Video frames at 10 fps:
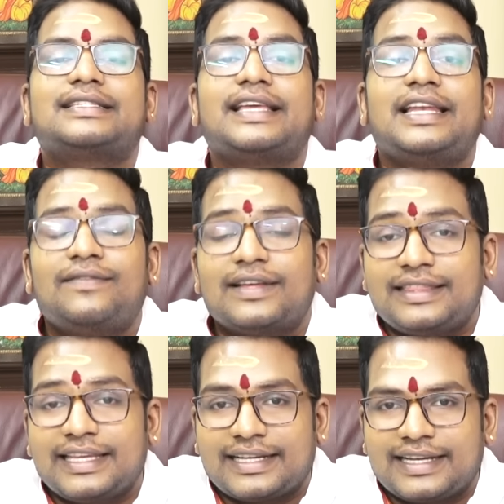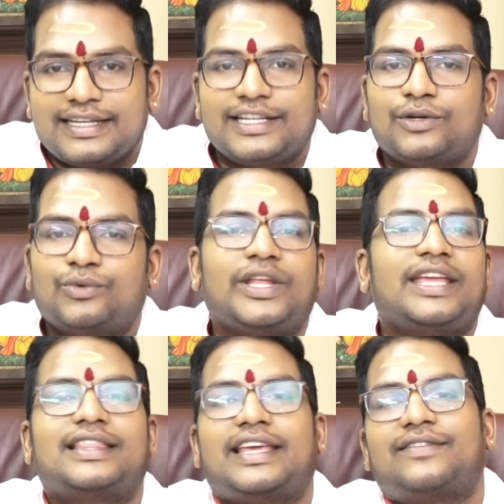செல்வத்திற்குன்னு
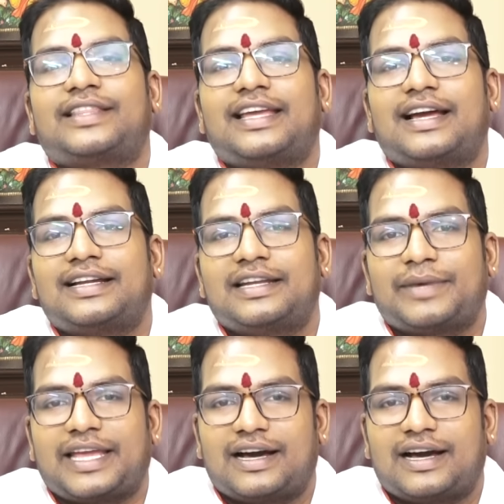உரிய தேவதையாக நம்ம